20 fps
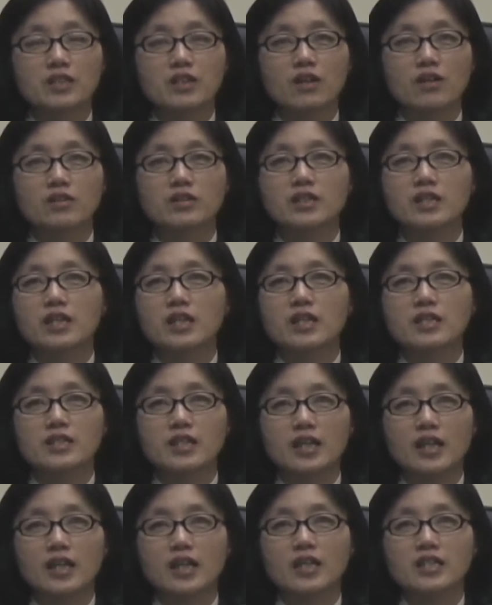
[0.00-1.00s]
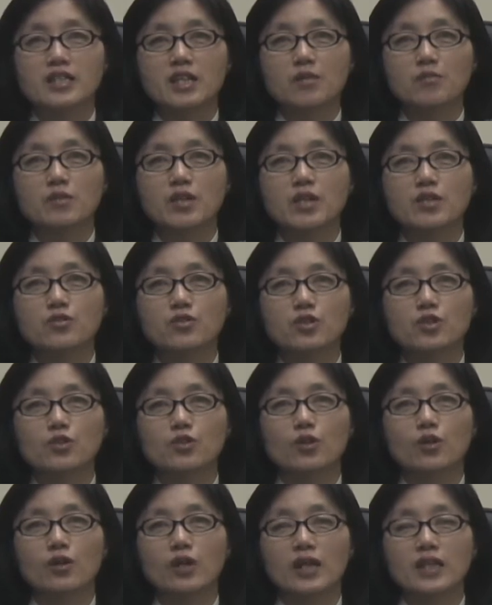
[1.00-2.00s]
경제 생활에 참여할 수
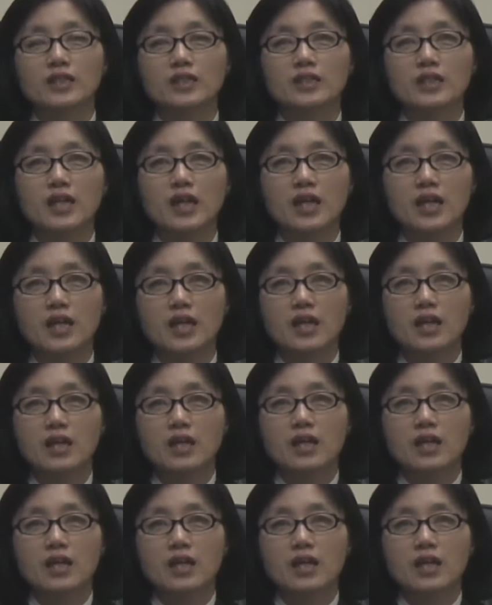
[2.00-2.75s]
있도록 하는 게